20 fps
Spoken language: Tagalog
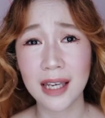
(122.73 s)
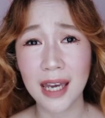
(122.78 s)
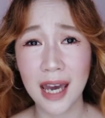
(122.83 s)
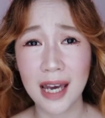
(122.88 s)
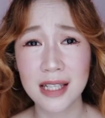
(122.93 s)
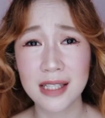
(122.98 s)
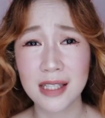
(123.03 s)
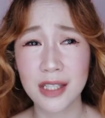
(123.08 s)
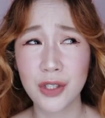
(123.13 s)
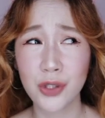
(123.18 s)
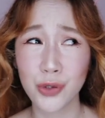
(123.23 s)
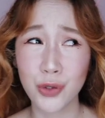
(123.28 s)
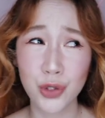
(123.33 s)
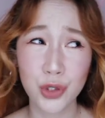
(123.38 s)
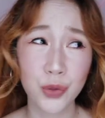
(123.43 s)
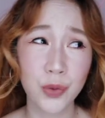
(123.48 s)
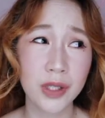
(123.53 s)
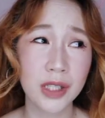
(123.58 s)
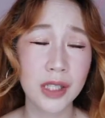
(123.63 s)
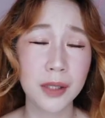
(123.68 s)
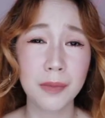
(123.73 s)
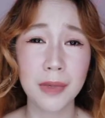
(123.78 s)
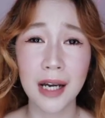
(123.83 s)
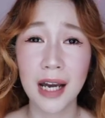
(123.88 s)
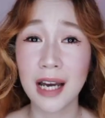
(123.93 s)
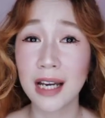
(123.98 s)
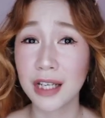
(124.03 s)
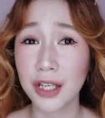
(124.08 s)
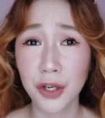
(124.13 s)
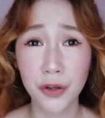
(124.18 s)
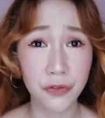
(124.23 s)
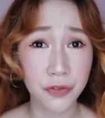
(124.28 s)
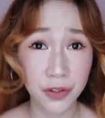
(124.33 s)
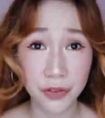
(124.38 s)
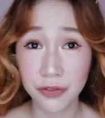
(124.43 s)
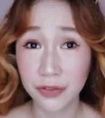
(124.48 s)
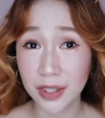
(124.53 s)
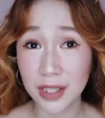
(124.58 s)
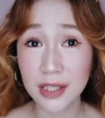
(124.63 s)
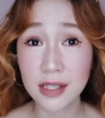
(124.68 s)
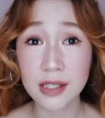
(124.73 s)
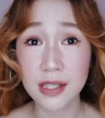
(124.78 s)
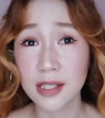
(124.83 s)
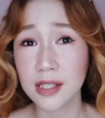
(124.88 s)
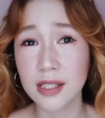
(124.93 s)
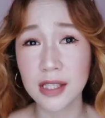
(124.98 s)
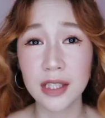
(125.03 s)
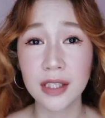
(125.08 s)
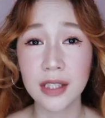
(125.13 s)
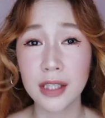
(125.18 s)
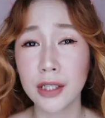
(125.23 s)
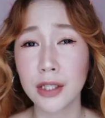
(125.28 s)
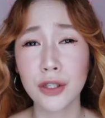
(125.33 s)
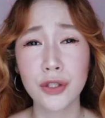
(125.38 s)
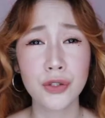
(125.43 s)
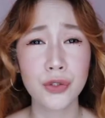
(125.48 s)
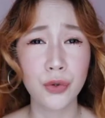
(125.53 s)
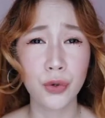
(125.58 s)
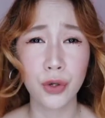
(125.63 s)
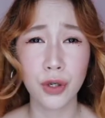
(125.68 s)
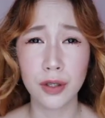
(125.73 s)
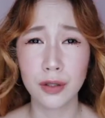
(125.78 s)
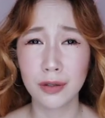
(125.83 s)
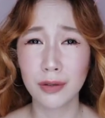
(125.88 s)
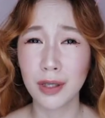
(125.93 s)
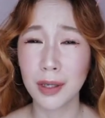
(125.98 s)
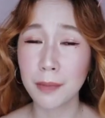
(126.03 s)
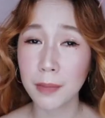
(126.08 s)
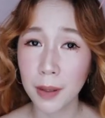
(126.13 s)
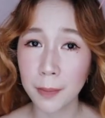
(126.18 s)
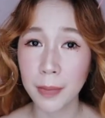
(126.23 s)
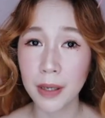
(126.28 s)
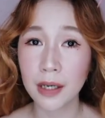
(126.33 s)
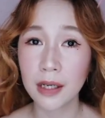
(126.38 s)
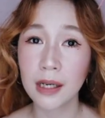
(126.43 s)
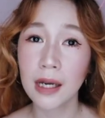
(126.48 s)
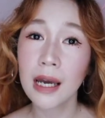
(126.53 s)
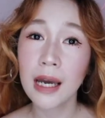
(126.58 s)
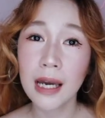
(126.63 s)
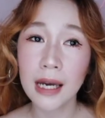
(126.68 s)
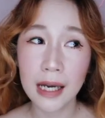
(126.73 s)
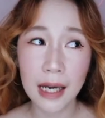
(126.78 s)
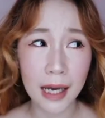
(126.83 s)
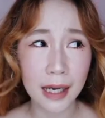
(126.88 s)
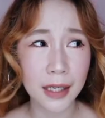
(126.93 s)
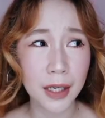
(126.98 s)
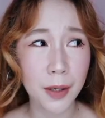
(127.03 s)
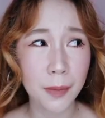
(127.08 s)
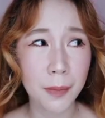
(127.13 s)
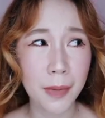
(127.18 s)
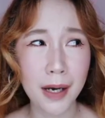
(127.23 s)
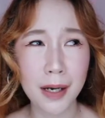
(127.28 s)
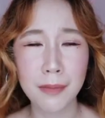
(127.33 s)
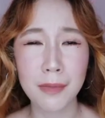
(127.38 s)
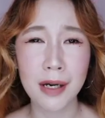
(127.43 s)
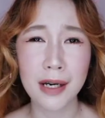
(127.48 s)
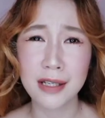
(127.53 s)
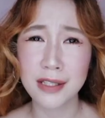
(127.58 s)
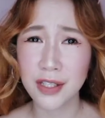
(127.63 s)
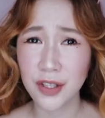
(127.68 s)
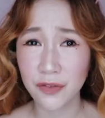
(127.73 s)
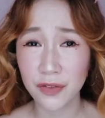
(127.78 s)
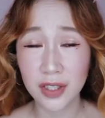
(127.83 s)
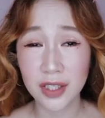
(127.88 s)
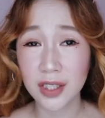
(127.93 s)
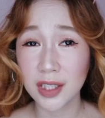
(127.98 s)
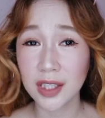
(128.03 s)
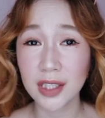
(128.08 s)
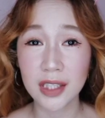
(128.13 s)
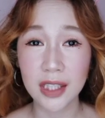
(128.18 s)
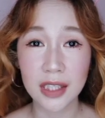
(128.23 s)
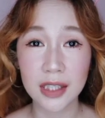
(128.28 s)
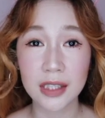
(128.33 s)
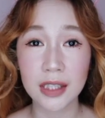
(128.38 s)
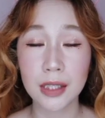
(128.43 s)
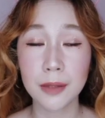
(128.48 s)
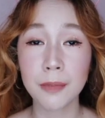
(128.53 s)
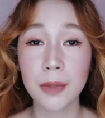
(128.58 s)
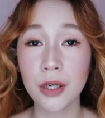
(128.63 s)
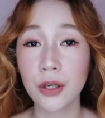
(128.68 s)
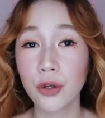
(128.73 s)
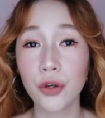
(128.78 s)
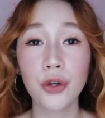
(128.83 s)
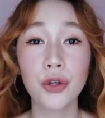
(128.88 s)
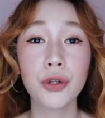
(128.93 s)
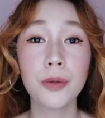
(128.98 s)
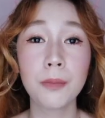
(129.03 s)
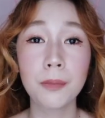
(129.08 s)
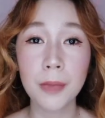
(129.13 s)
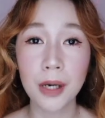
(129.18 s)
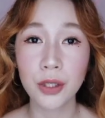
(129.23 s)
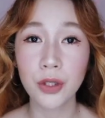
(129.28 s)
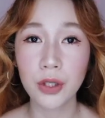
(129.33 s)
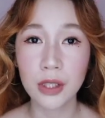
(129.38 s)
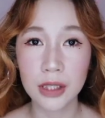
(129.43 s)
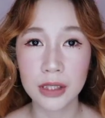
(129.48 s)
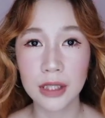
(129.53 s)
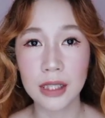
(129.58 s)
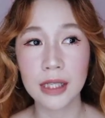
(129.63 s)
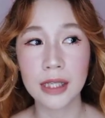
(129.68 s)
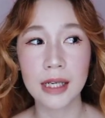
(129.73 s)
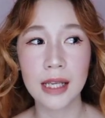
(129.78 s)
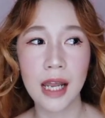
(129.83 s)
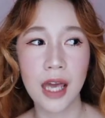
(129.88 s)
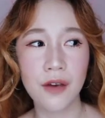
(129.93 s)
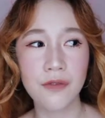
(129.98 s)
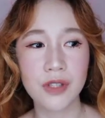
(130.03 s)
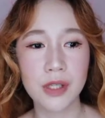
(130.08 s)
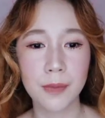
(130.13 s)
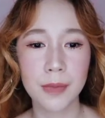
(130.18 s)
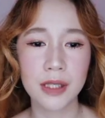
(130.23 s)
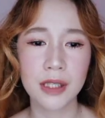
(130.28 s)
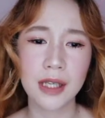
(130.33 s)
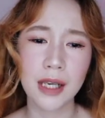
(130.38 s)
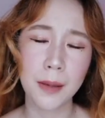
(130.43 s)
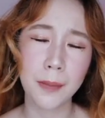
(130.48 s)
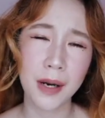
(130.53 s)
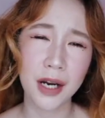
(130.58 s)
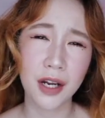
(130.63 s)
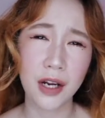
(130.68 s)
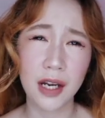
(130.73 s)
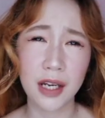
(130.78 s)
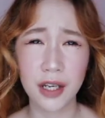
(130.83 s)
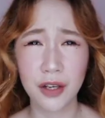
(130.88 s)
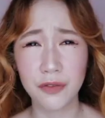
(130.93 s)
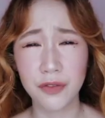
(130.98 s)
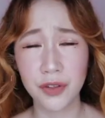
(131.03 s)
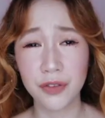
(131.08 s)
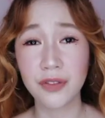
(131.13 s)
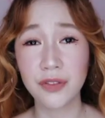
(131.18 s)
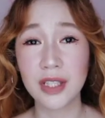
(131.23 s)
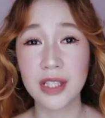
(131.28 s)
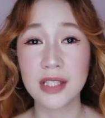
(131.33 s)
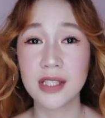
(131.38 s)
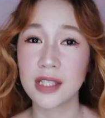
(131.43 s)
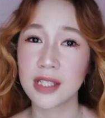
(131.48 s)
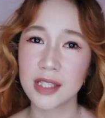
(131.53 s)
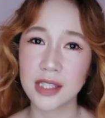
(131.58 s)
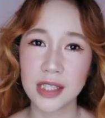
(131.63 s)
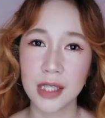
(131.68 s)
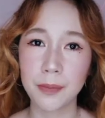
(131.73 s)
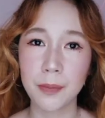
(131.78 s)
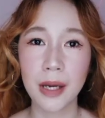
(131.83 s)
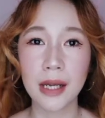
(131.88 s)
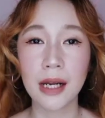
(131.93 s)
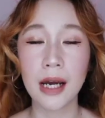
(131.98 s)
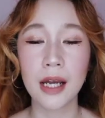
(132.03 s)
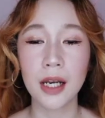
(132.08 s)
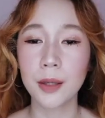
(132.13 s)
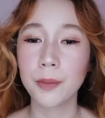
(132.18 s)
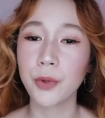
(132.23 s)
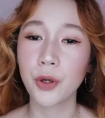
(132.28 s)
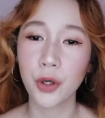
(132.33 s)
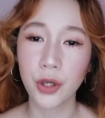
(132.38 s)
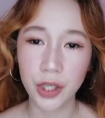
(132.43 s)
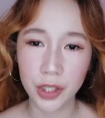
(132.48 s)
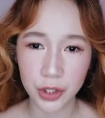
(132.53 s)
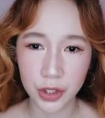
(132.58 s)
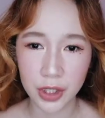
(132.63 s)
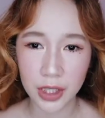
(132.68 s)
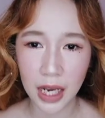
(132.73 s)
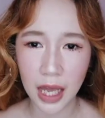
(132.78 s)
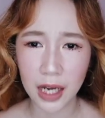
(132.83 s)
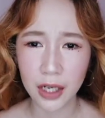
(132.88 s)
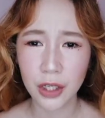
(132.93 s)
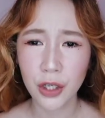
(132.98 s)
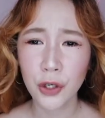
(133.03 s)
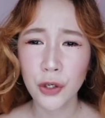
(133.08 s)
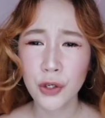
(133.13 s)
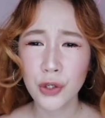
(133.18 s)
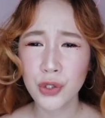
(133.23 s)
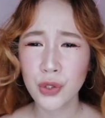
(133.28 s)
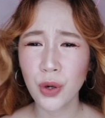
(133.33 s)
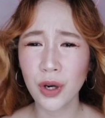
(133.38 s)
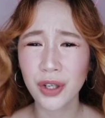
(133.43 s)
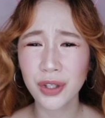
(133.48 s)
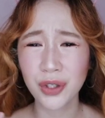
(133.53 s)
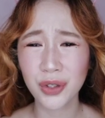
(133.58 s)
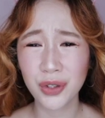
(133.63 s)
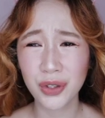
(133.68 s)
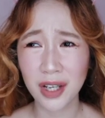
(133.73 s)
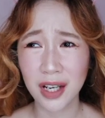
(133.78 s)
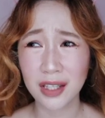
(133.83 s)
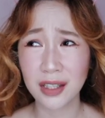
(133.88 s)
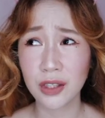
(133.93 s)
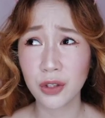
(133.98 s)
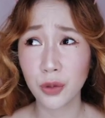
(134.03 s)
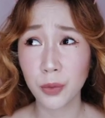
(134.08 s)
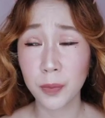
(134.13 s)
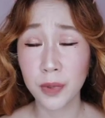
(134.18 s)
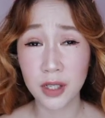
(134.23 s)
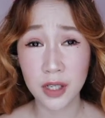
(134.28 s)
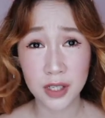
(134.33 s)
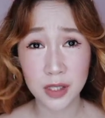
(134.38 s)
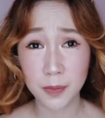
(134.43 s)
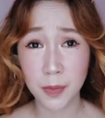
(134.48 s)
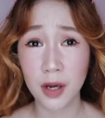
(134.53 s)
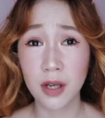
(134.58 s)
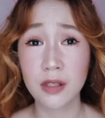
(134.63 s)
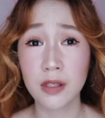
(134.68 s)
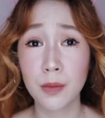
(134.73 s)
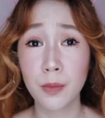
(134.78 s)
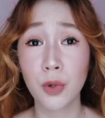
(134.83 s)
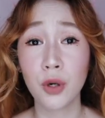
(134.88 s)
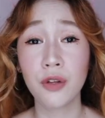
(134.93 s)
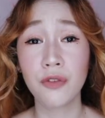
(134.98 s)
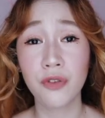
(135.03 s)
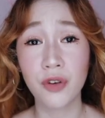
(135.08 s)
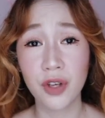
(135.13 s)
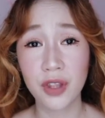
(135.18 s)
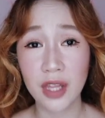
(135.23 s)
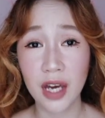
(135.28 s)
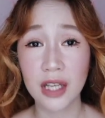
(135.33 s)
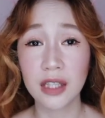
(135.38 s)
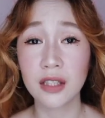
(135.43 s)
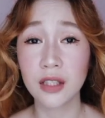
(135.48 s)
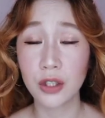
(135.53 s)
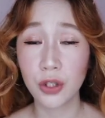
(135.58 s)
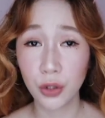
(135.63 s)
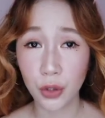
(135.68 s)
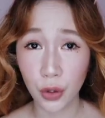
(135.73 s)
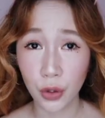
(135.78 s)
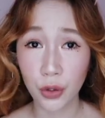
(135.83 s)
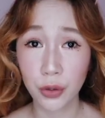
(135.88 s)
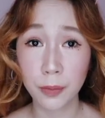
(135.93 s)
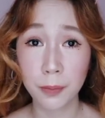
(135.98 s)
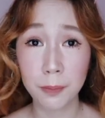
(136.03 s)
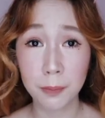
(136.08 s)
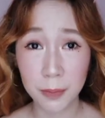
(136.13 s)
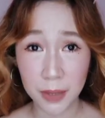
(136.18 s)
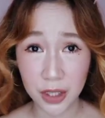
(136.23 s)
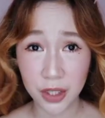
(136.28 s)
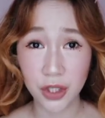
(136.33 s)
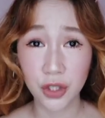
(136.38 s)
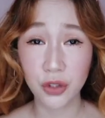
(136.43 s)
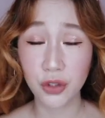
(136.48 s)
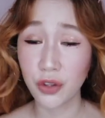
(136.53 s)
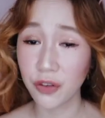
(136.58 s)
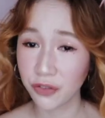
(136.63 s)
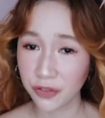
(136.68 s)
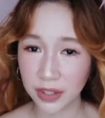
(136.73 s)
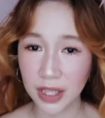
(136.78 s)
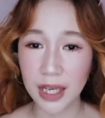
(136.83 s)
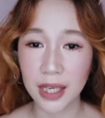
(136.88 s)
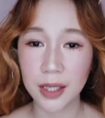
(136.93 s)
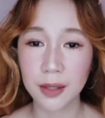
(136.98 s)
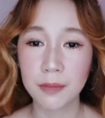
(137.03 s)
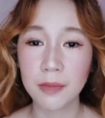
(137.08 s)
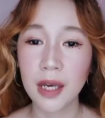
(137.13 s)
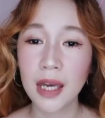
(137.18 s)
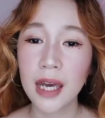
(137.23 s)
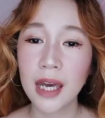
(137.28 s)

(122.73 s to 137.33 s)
ng cats is usually mga hanggang 15, 16 years or yung iba pag kaya pa mga 17, 18. Pero yung ano lang talaga lifespan nila parang hanggang 15, 16. Parang alam ko ganun lang. So, are you ready to be responsible for that long period of time?